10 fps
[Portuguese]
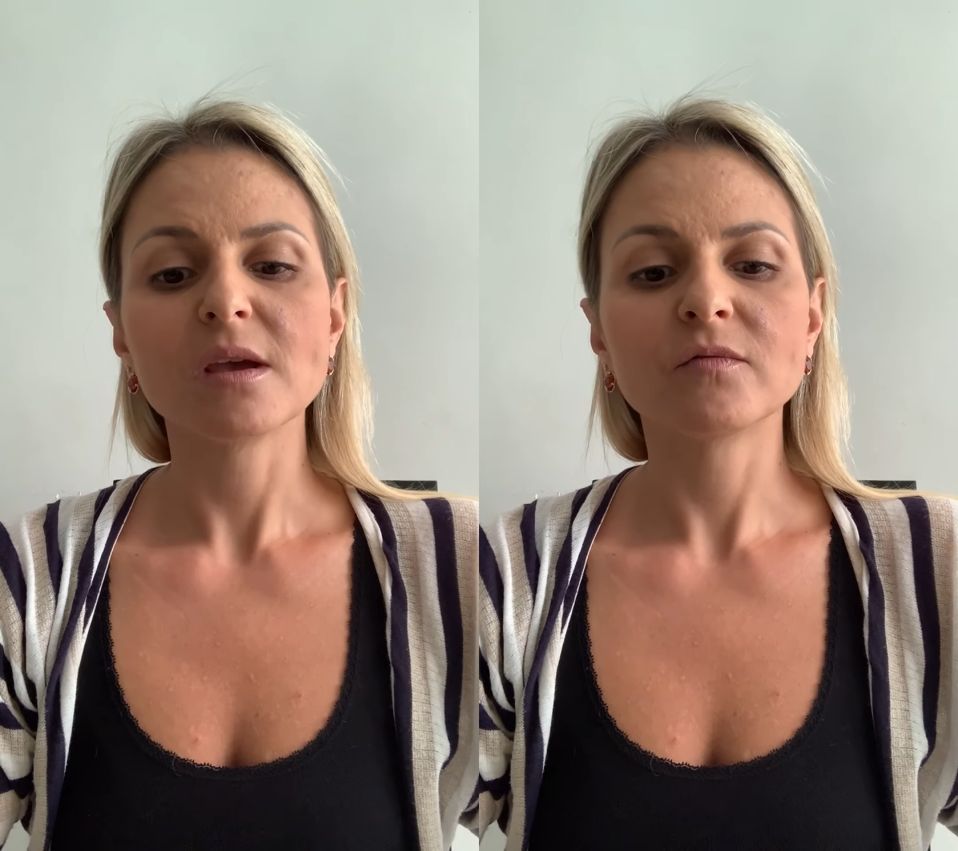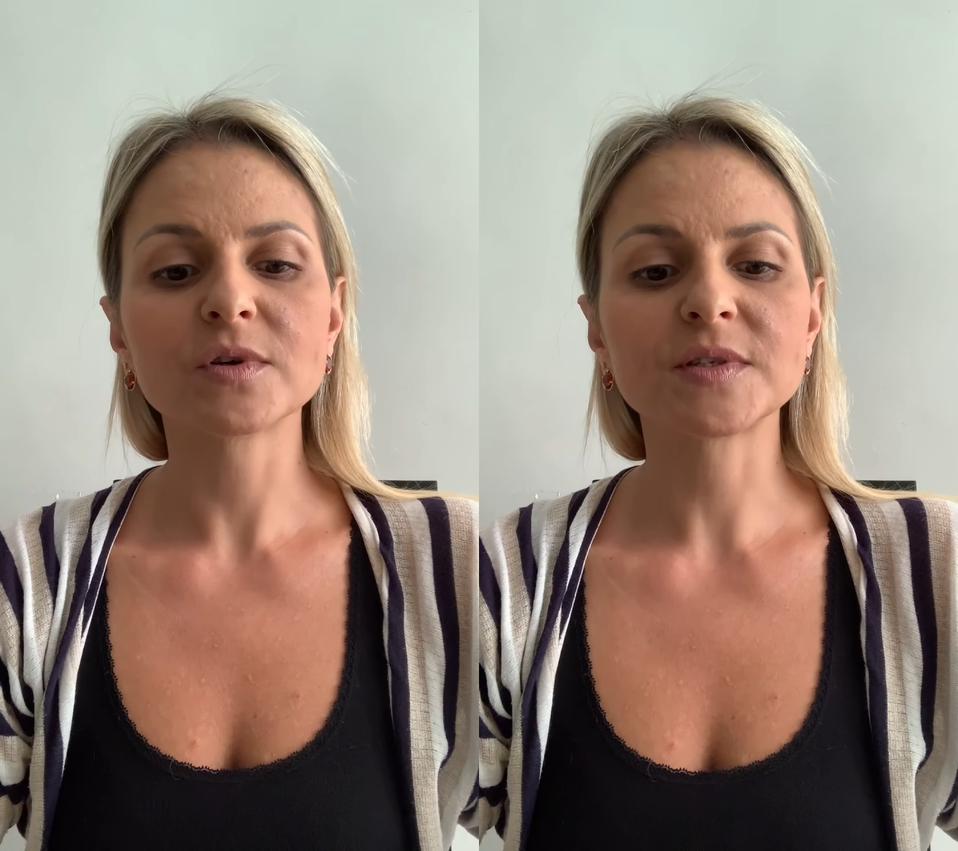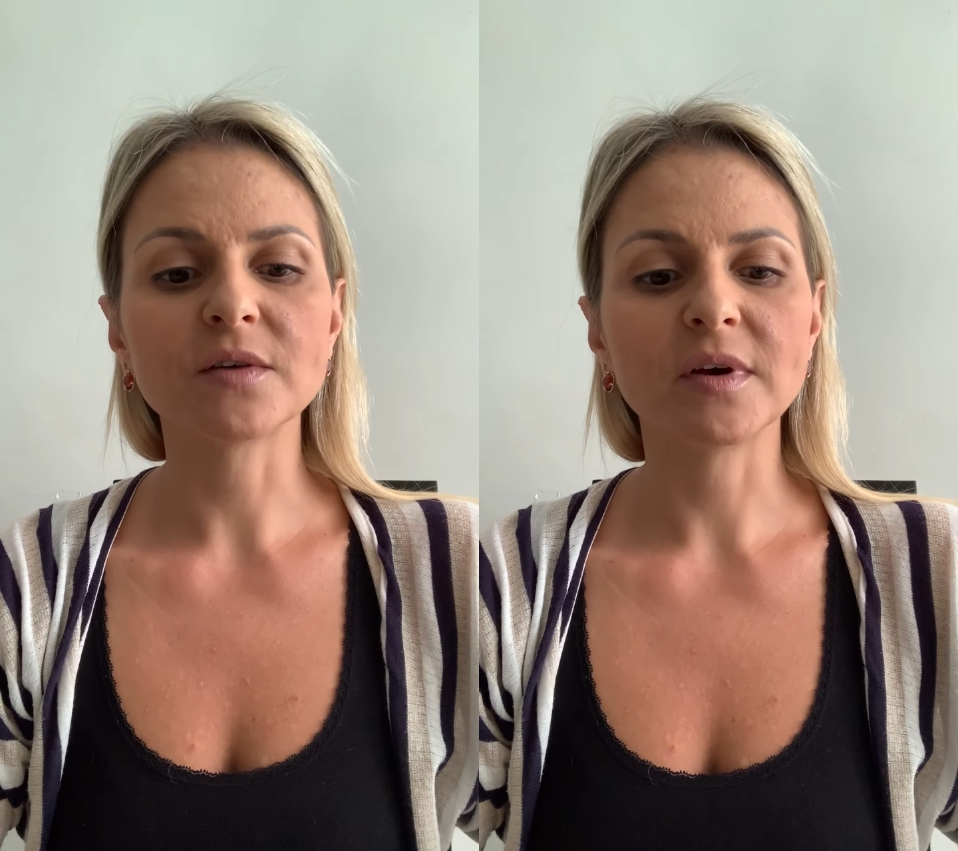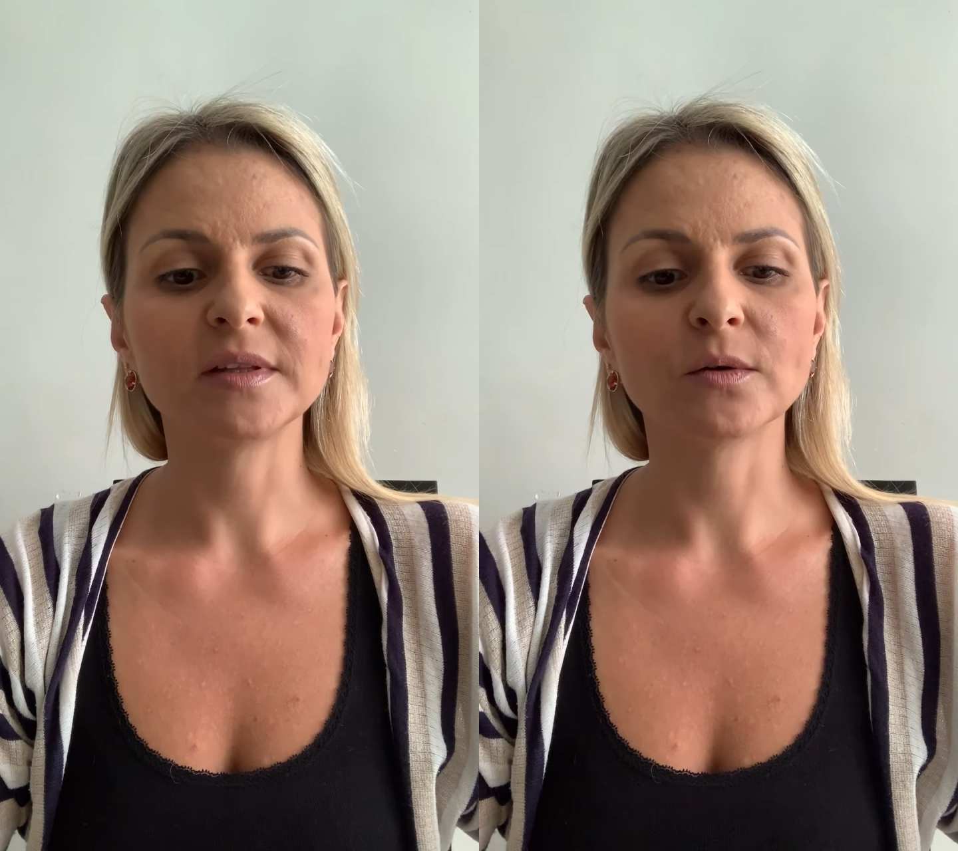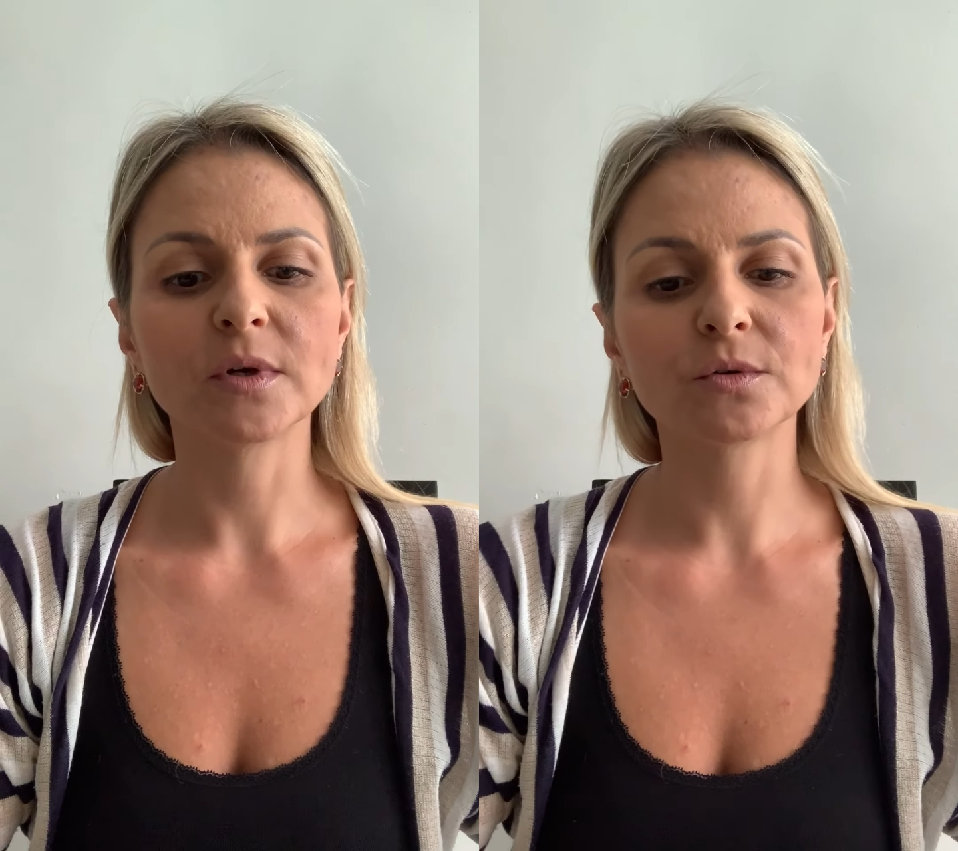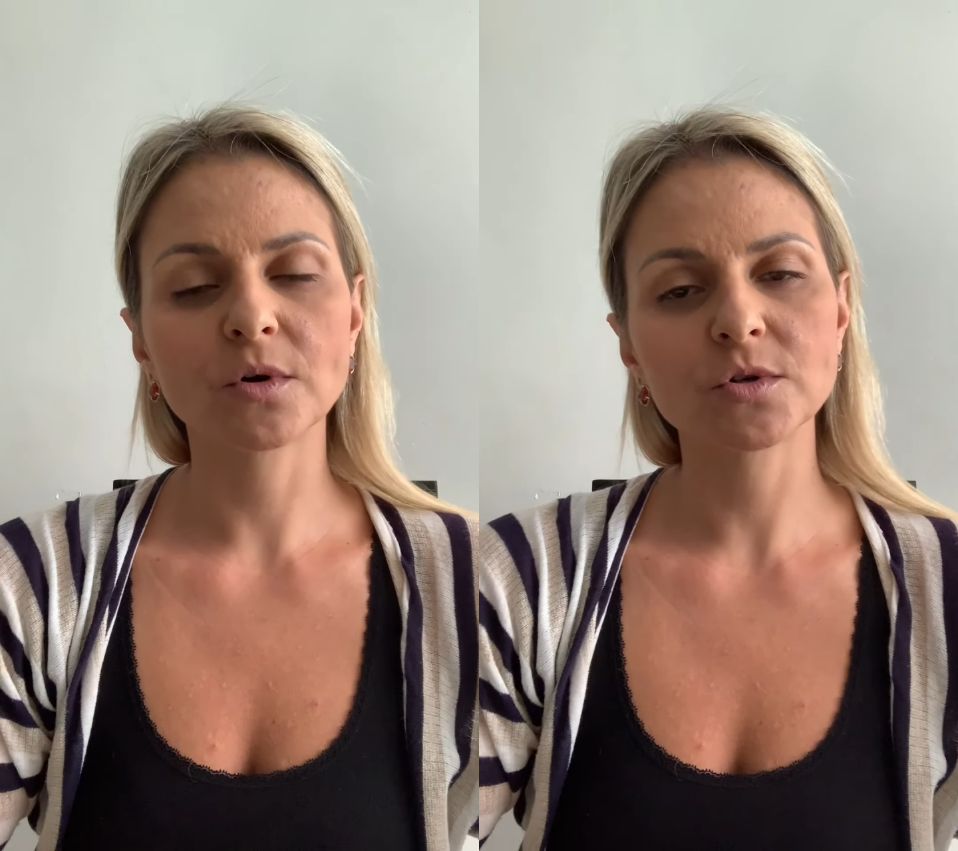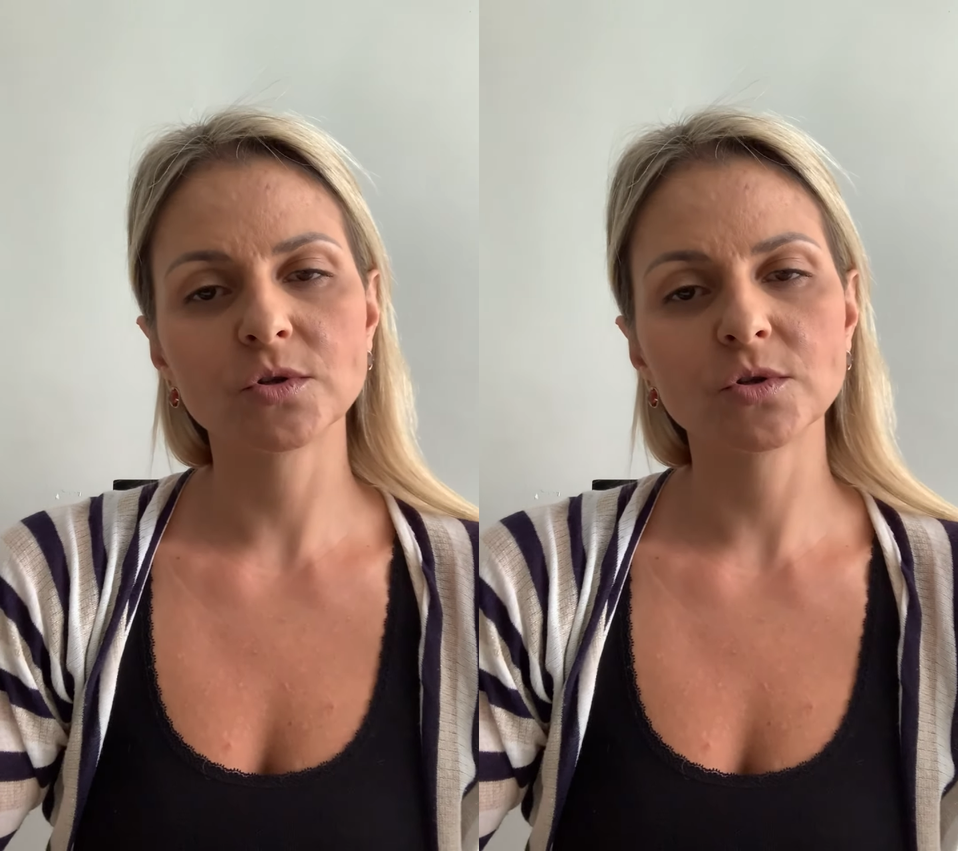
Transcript: você vai ter um retorno de